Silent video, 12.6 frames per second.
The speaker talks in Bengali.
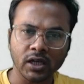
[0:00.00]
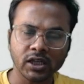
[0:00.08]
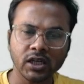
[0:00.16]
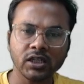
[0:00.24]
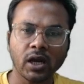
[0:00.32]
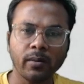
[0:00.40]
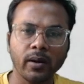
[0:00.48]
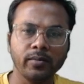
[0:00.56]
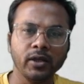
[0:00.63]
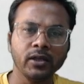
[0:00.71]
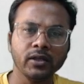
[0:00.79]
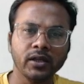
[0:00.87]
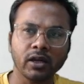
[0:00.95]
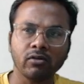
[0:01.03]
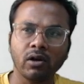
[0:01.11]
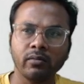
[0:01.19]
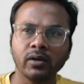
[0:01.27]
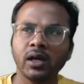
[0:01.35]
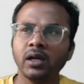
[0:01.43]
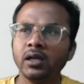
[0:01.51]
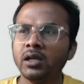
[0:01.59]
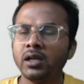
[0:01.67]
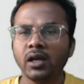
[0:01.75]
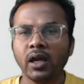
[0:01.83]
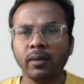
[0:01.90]
আশাই স্বাভাবিক দেখো আমরা
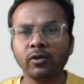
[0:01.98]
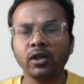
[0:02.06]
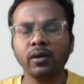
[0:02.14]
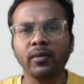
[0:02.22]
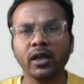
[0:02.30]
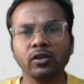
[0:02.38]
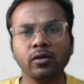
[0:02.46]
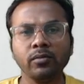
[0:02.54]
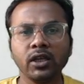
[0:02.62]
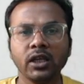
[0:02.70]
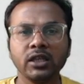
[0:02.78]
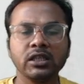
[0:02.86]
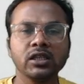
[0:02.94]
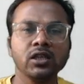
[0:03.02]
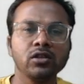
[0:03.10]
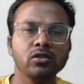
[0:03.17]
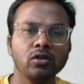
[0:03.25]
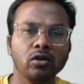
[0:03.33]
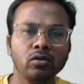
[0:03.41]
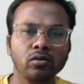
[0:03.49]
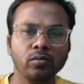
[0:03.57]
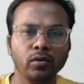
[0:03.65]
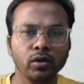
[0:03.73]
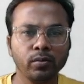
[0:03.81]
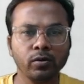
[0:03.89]
এমনকি মাধ্যমিক এইচএসের যখন
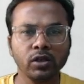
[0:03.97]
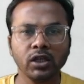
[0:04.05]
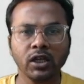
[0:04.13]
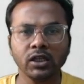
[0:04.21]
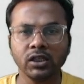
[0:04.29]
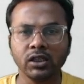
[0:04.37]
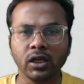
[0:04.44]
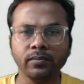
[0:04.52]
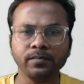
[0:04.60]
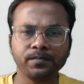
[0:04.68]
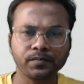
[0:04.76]
বোর্ড পরীক্ষা দিতাম